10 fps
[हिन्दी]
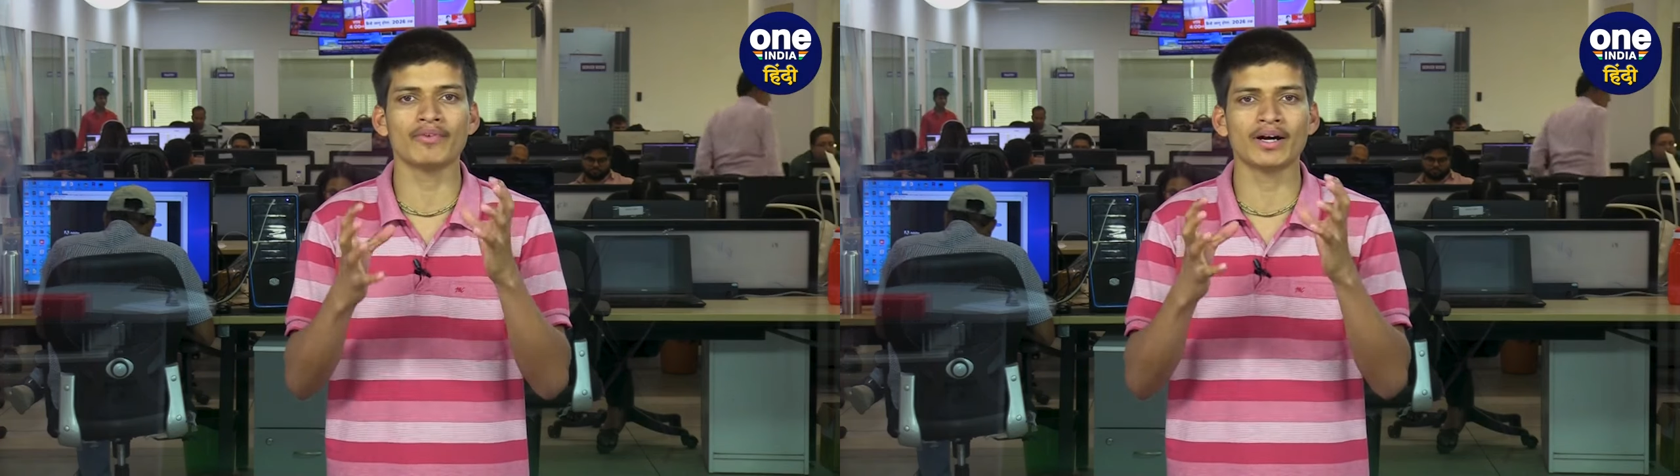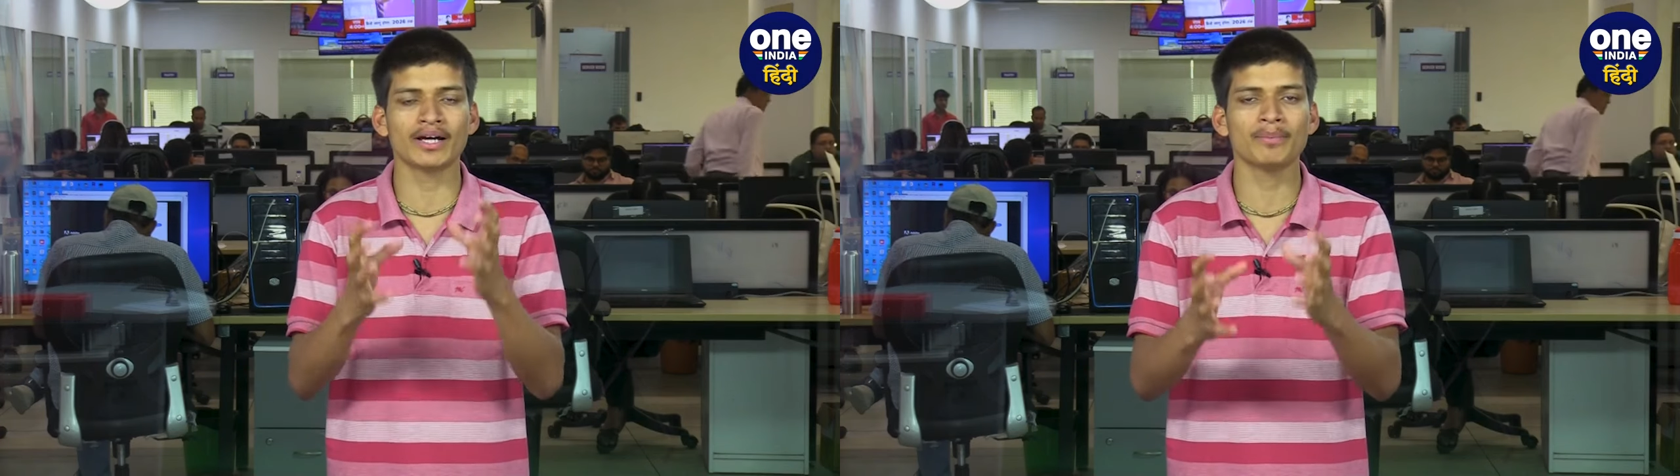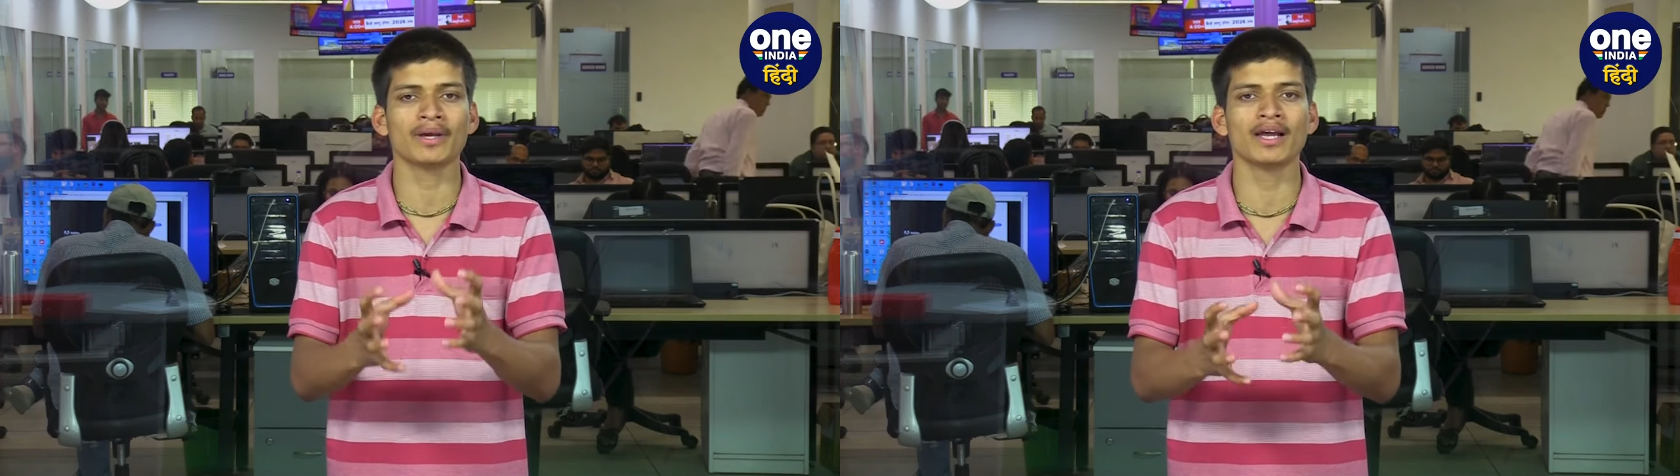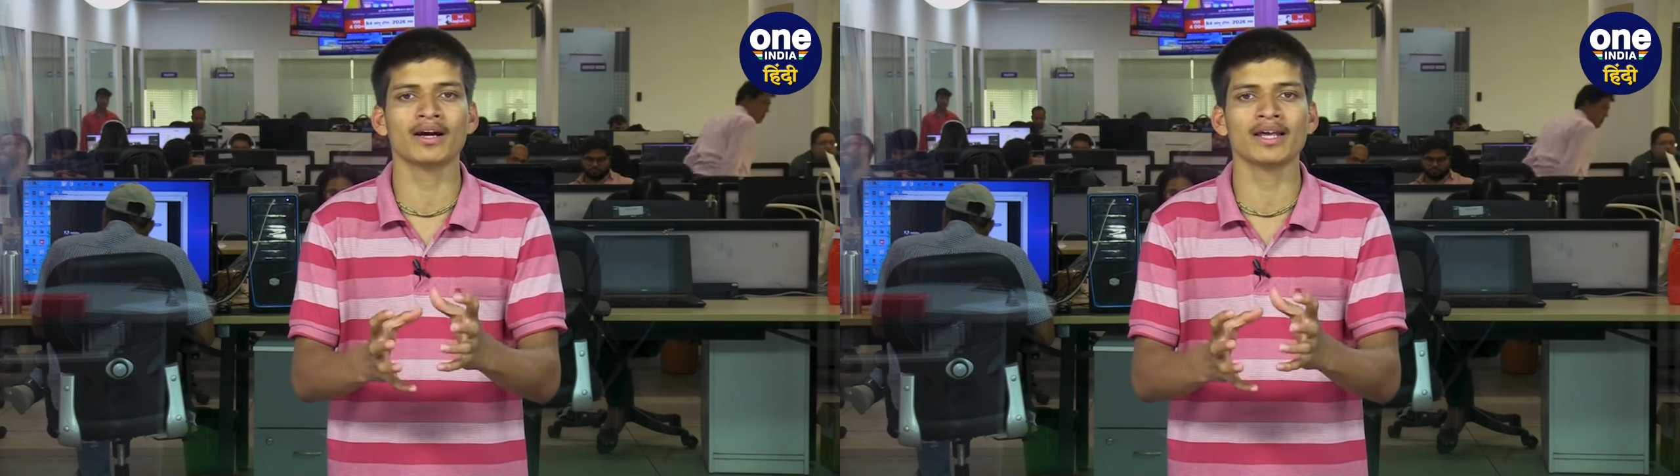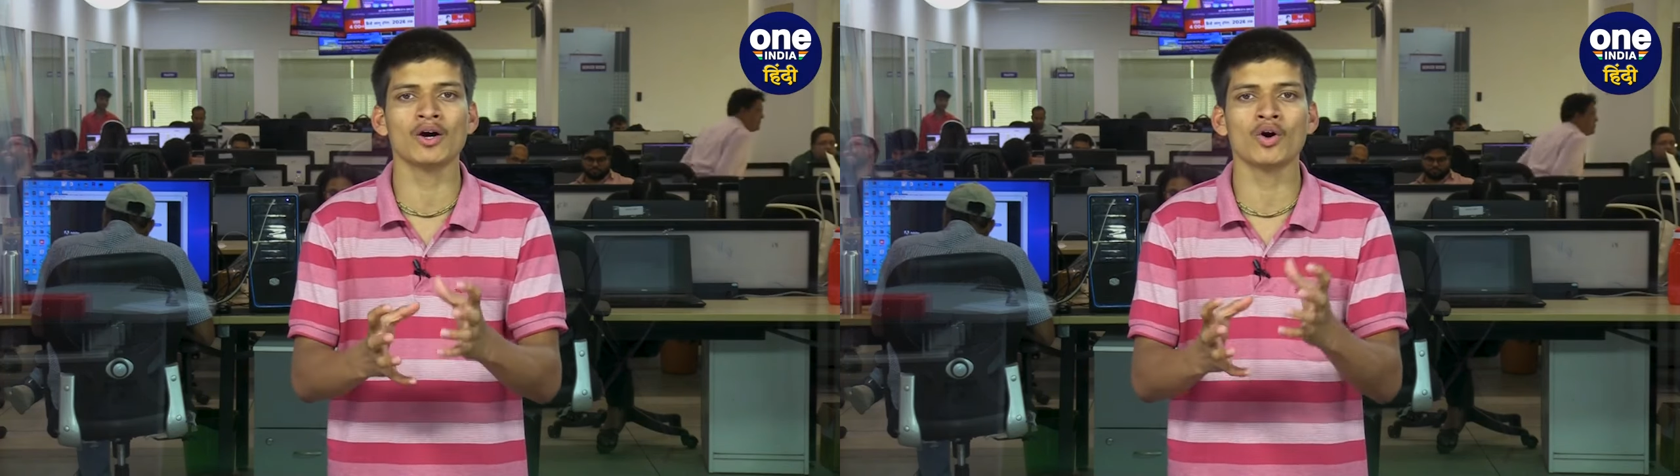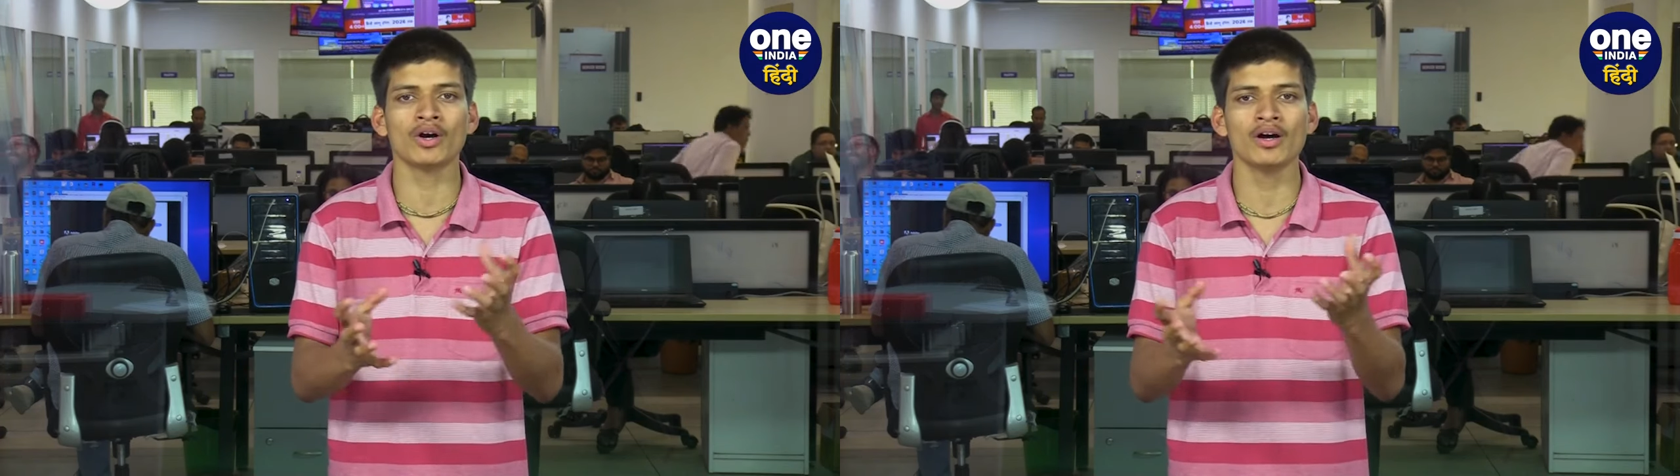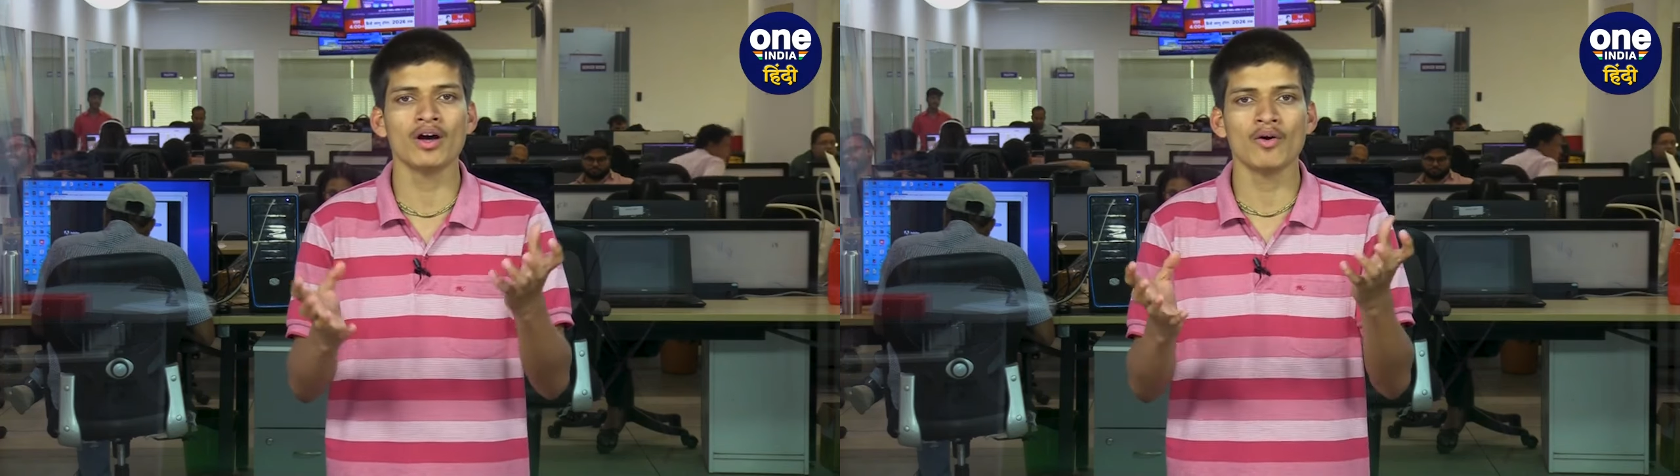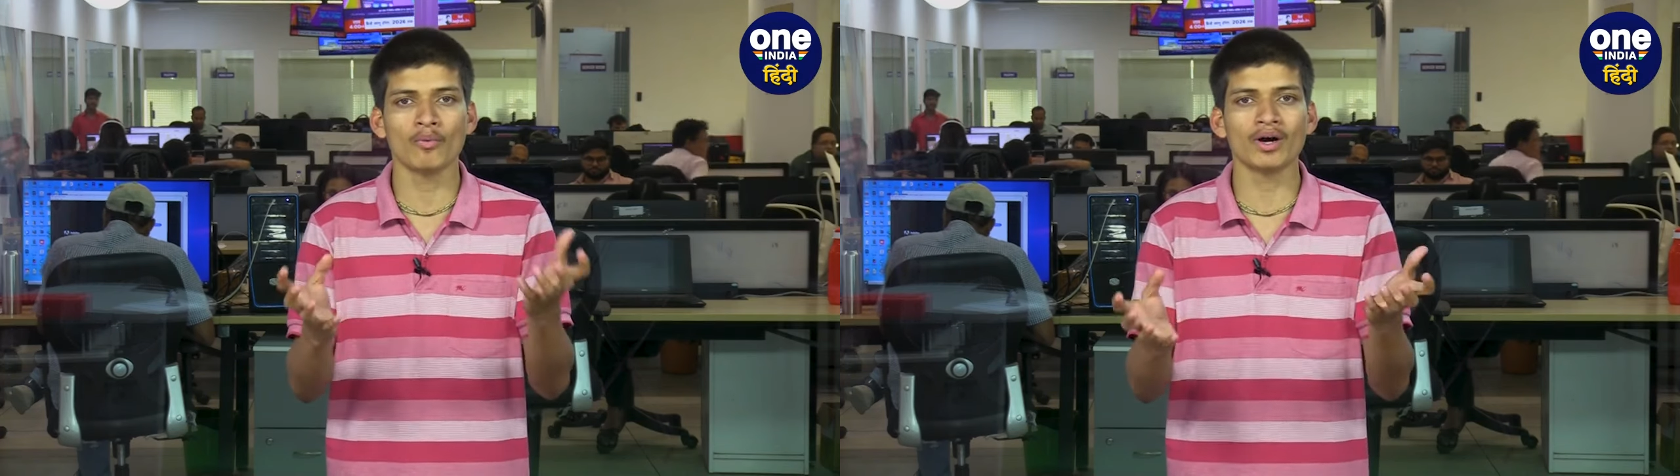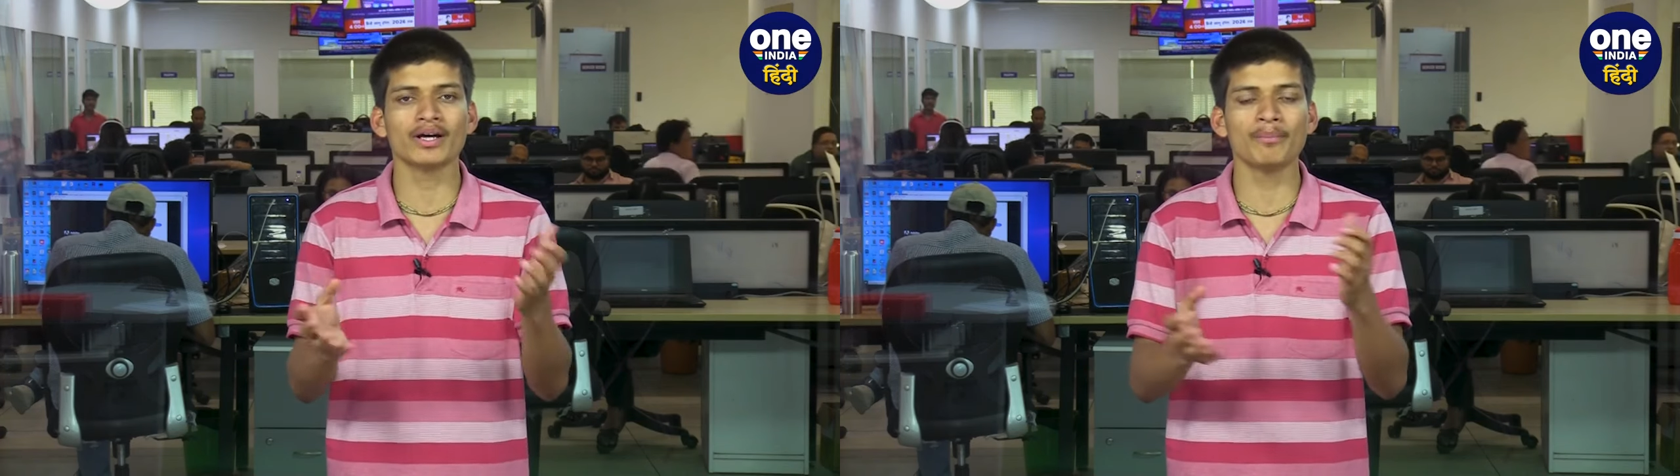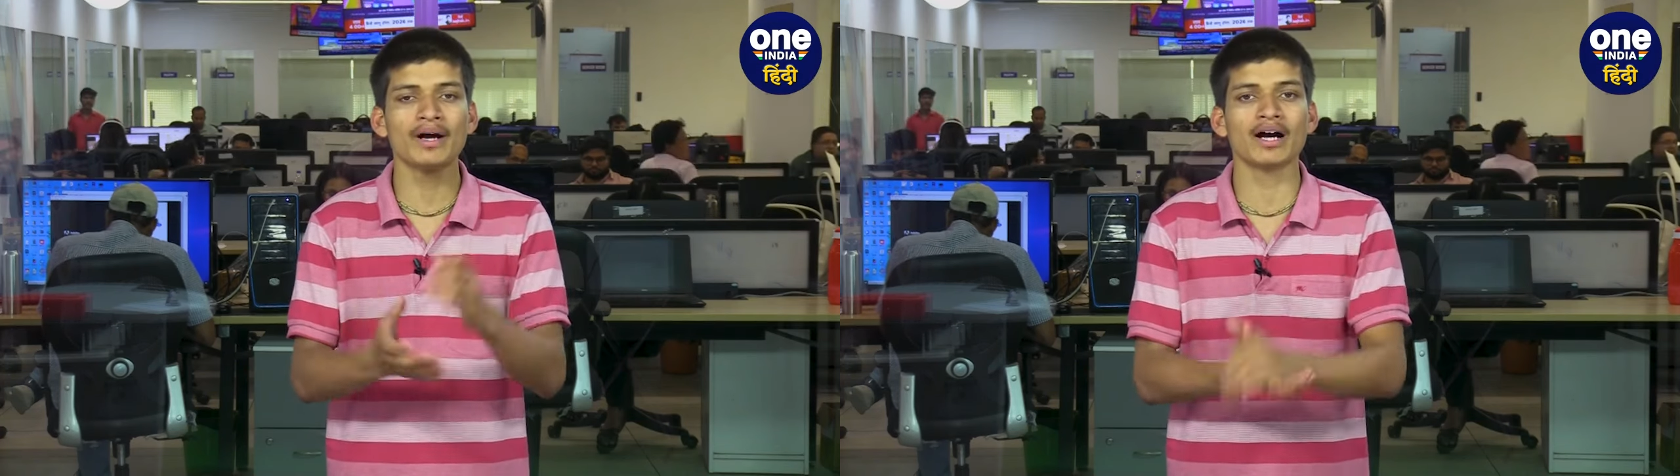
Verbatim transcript: वर्ल्ड कप खेल रही है और वर्ल्ड कप में